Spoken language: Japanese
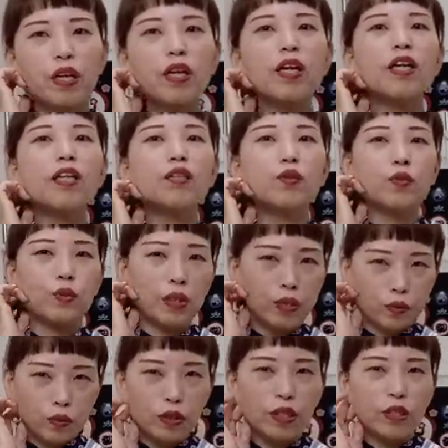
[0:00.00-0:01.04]
洗えそう
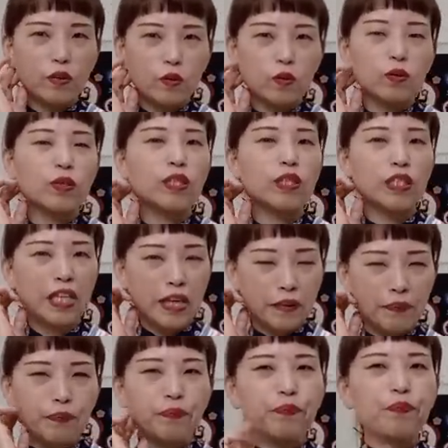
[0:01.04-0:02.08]
なのでお家
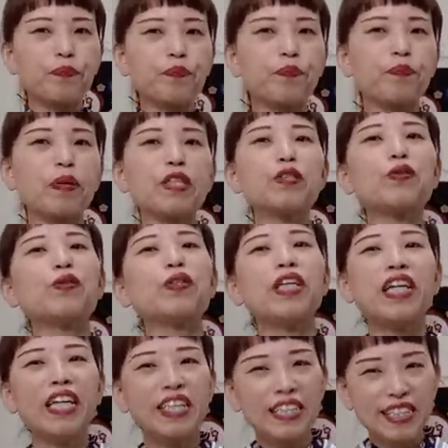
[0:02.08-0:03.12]
でまあそん
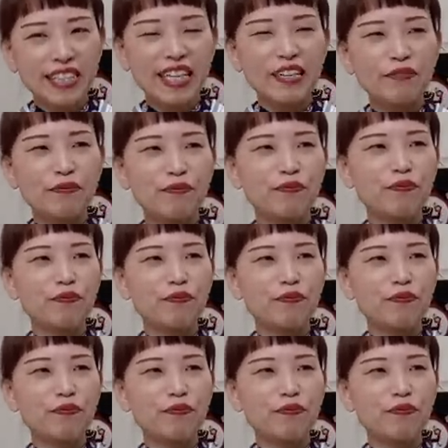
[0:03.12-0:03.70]
な感じで